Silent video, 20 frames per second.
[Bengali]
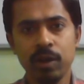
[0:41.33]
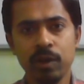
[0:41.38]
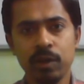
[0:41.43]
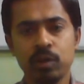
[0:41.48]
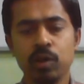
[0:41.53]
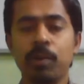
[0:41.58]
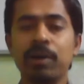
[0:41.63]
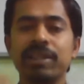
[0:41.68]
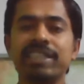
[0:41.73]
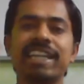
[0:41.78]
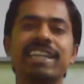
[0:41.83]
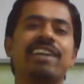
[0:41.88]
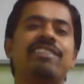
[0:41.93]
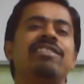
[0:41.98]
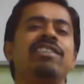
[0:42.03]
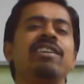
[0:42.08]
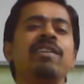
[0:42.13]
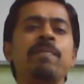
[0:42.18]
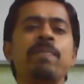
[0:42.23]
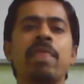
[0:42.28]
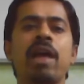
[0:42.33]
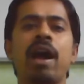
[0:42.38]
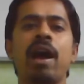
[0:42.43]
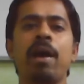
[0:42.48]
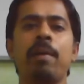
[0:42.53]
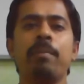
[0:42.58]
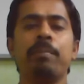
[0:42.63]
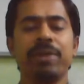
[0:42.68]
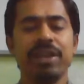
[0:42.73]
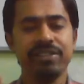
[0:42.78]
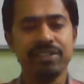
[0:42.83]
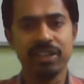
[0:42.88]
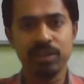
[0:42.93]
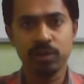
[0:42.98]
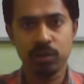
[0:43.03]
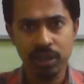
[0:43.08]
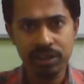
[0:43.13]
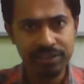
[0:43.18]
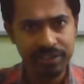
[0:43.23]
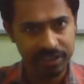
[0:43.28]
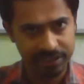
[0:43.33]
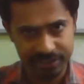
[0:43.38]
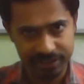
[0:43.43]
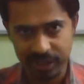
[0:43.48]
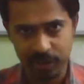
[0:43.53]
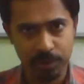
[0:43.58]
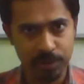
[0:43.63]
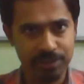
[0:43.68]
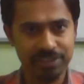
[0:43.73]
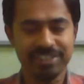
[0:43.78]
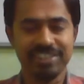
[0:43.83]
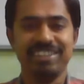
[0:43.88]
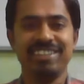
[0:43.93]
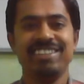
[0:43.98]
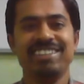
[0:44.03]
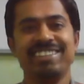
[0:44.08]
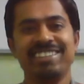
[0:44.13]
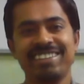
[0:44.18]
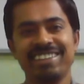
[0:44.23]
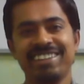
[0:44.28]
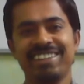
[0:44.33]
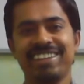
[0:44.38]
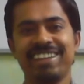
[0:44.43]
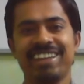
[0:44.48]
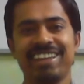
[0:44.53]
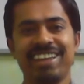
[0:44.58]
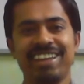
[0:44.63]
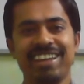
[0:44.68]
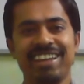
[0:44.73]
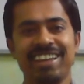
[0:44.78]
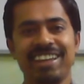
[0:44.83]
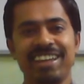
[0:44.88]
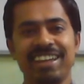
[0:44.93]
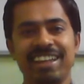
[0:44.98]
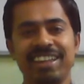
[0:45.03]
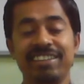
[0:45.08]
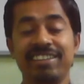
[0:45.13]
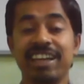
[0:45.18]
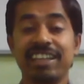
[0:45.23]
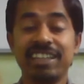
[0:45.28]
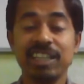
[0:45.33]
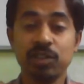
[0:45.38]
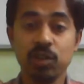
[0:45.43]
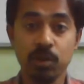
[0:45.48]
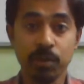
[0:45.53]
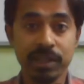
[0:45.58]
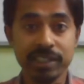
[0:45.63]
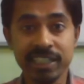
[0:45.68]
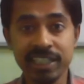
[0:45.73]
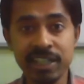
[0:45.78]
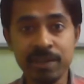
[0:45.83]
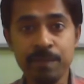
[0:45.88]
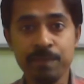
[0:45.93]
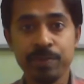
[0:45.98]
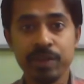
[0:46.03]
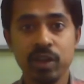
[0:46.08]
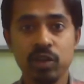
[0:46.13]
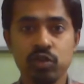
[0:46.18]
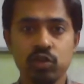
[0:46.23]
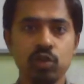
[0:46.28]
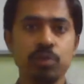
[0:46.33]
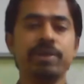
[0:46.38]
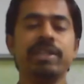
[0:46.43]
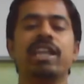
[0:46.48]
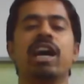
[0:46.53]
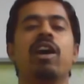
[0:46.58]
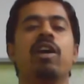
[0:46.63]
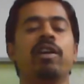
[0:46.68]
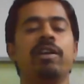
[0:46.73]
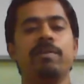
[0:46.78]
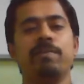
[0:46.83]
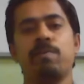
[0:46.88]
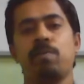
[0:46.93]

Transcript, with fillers: তোমাদের কাছে প্রেজেন্ট করার চেষ্টা করছি যাতে তোমাদের সুবিধা হয়